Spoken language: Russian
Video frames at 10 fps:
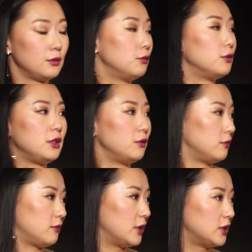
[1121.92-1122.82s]
ну и
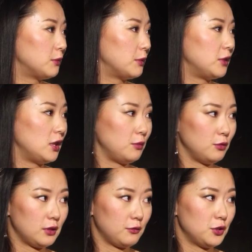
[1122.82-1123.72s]
на самом деле
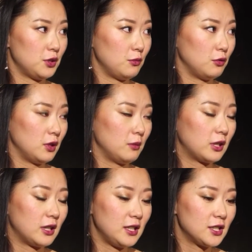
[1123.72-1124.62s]
плюсов очень много. И,
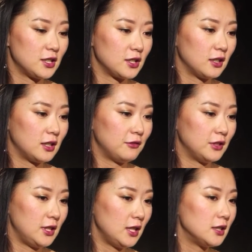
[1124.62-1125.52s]
конечно же, когда вы
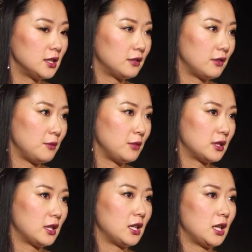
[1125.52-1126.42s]
делитесь своими
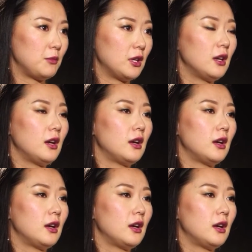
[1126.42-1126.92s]
знаниями,